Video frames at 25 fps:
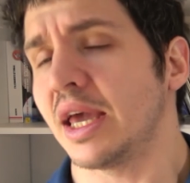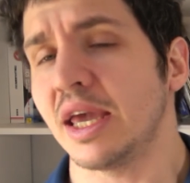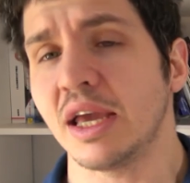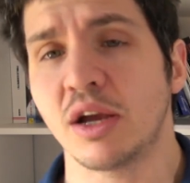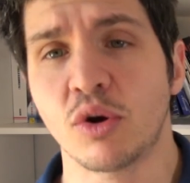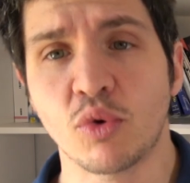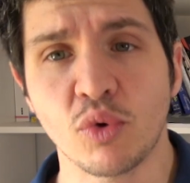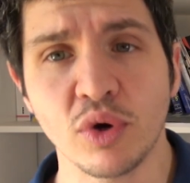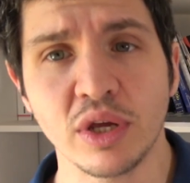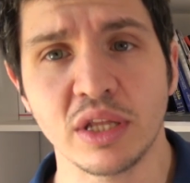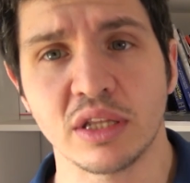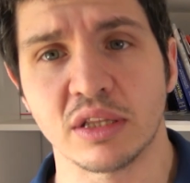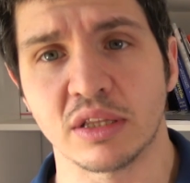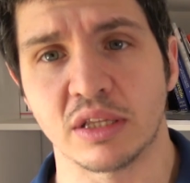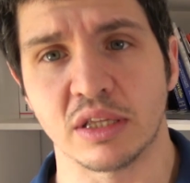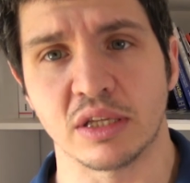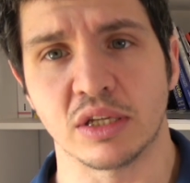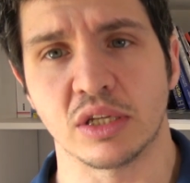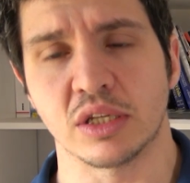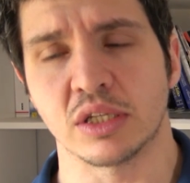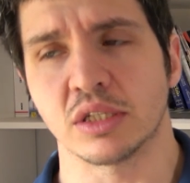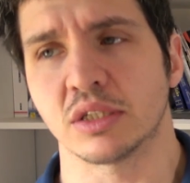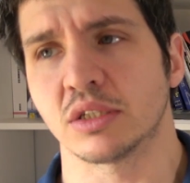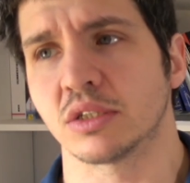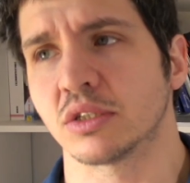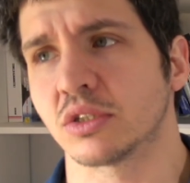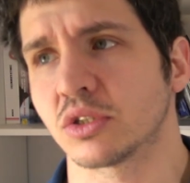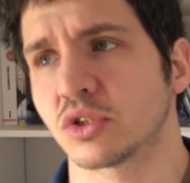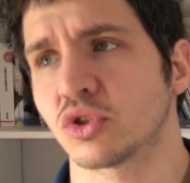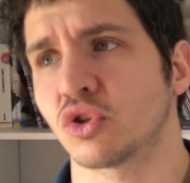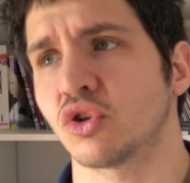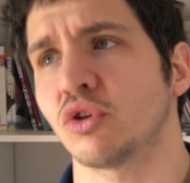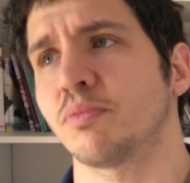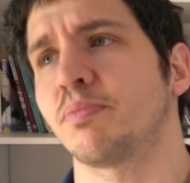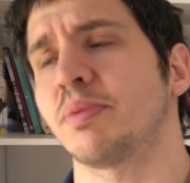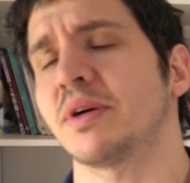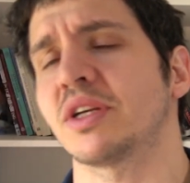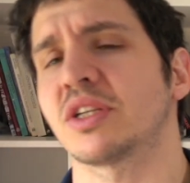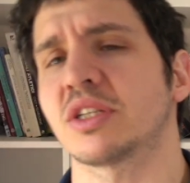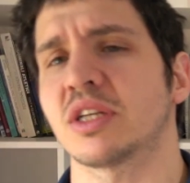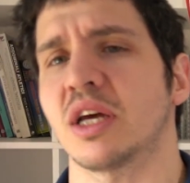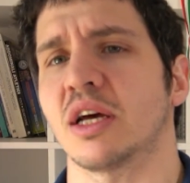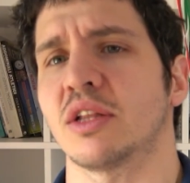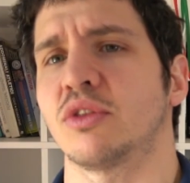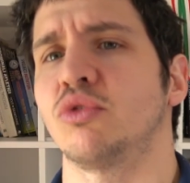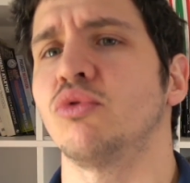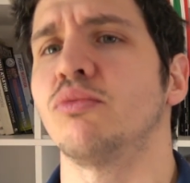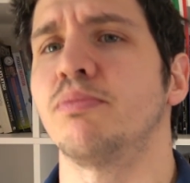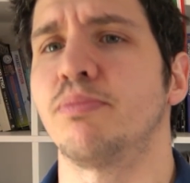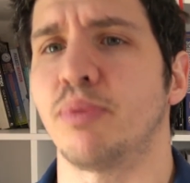e quindi sono
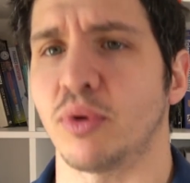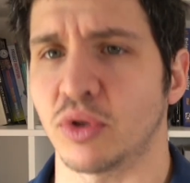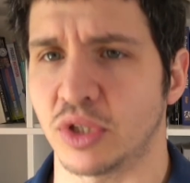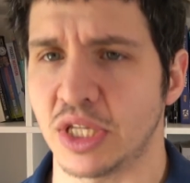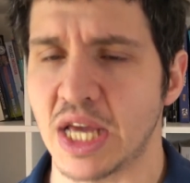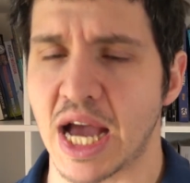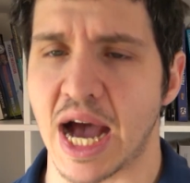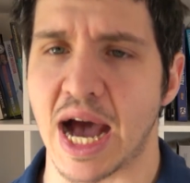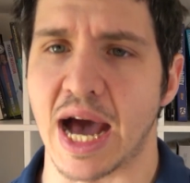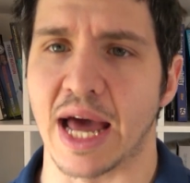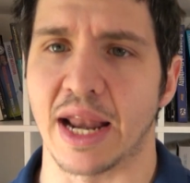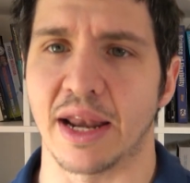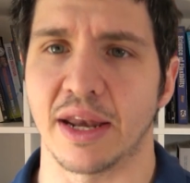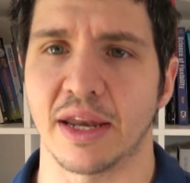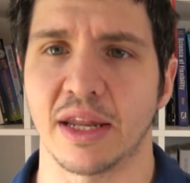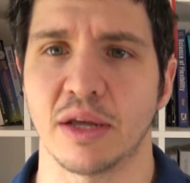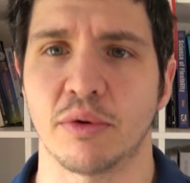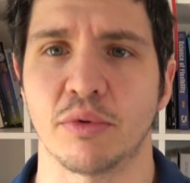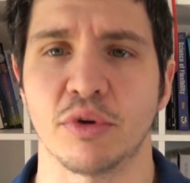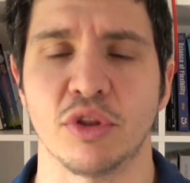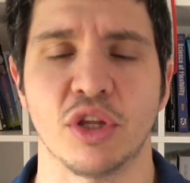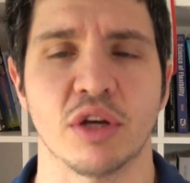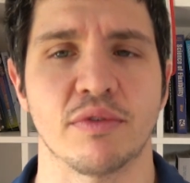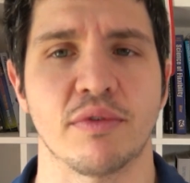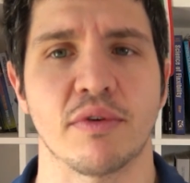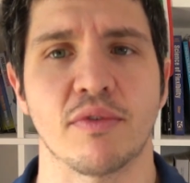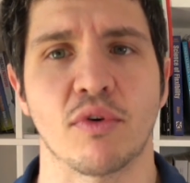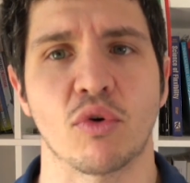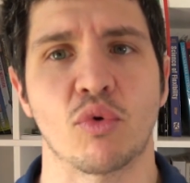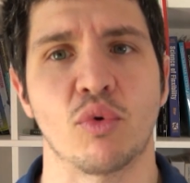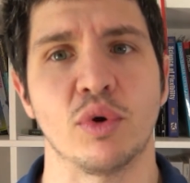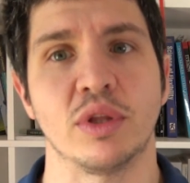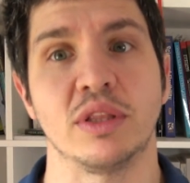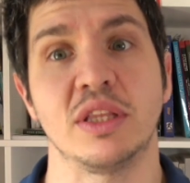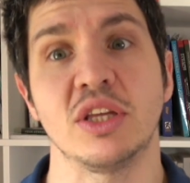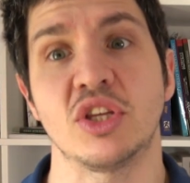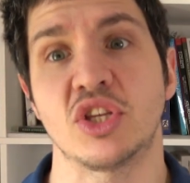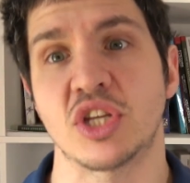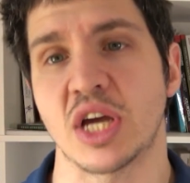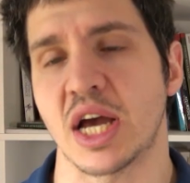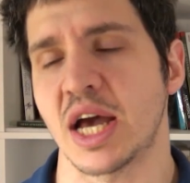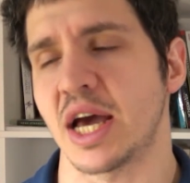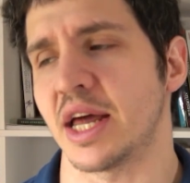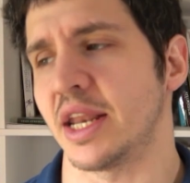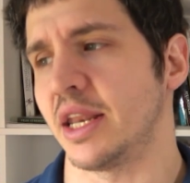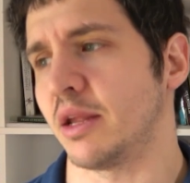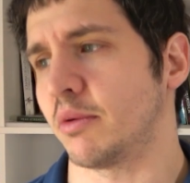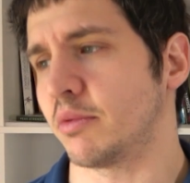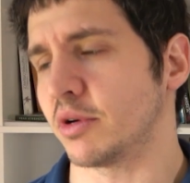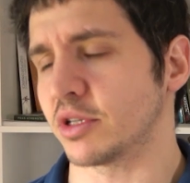passati un po' di anni, quindi avevo 15
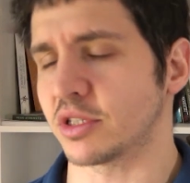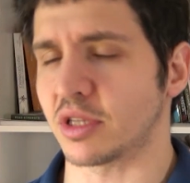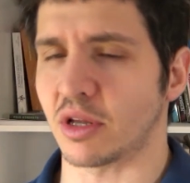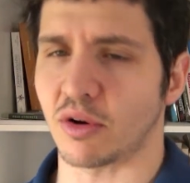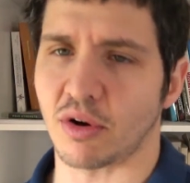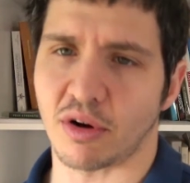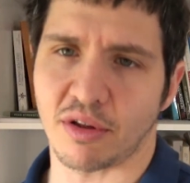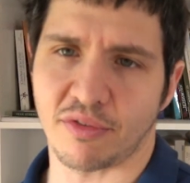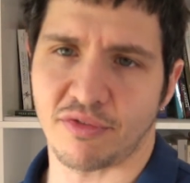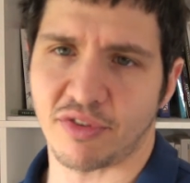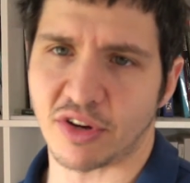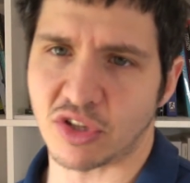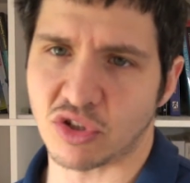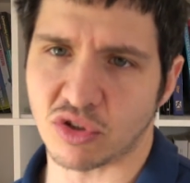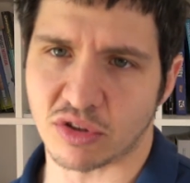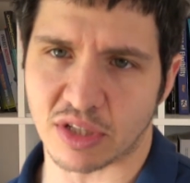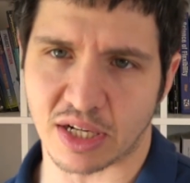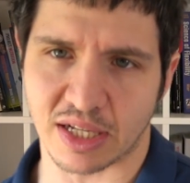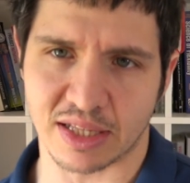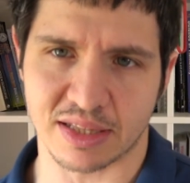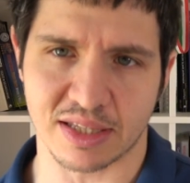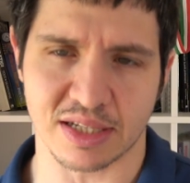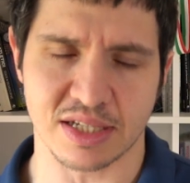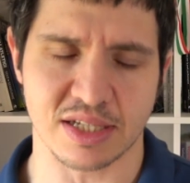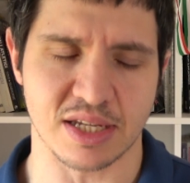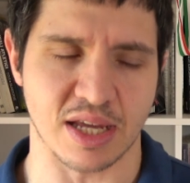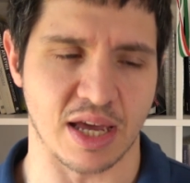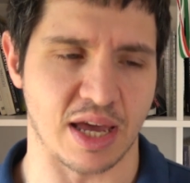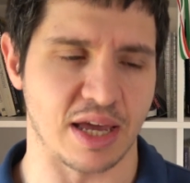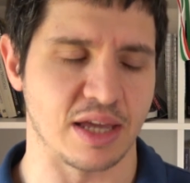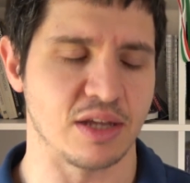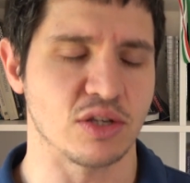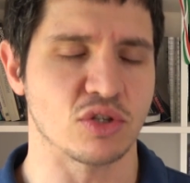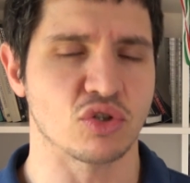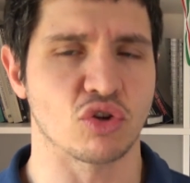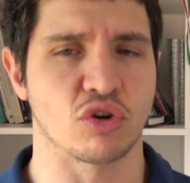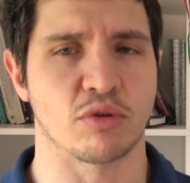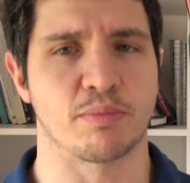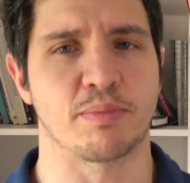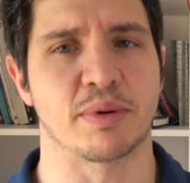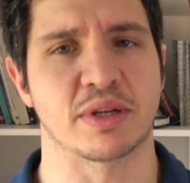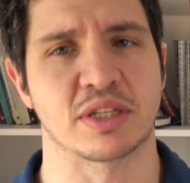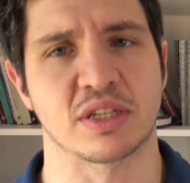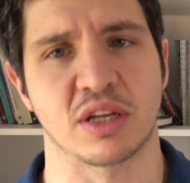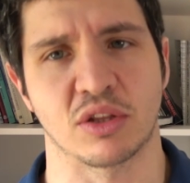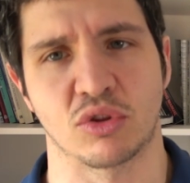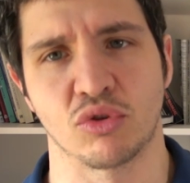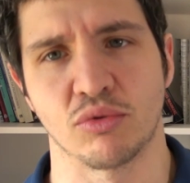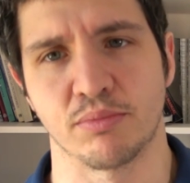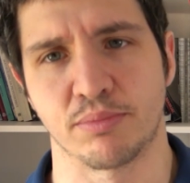anni, quest'anno ne faccio 36, sono
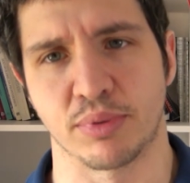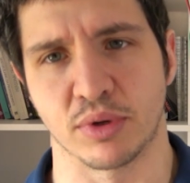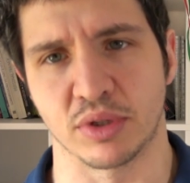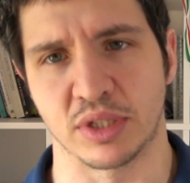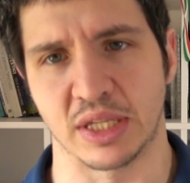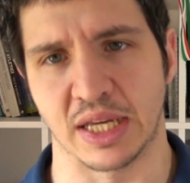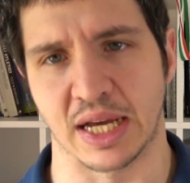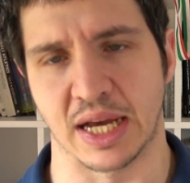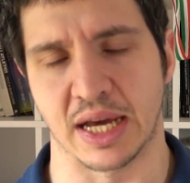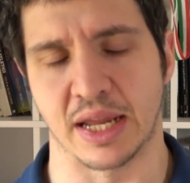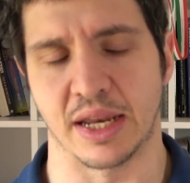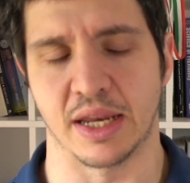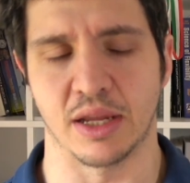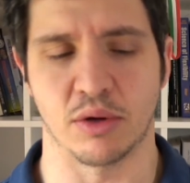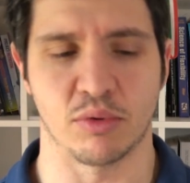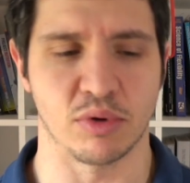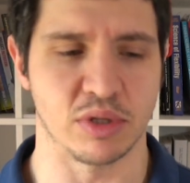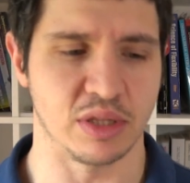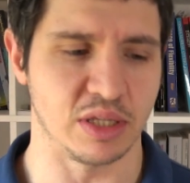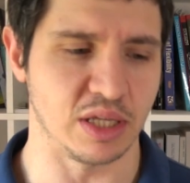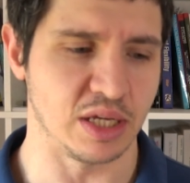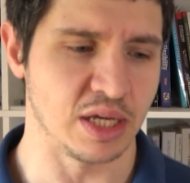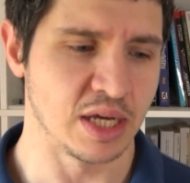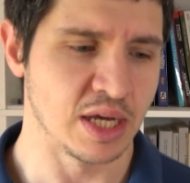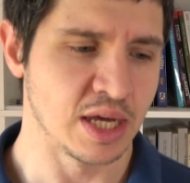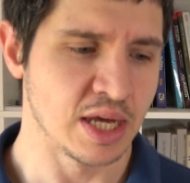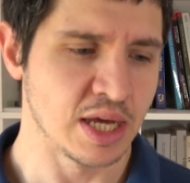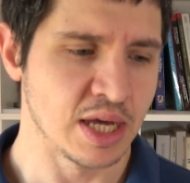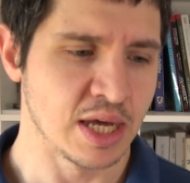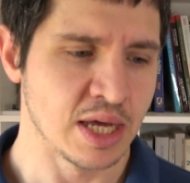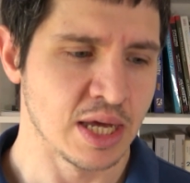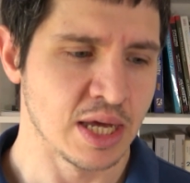passati un po' di anni, quindi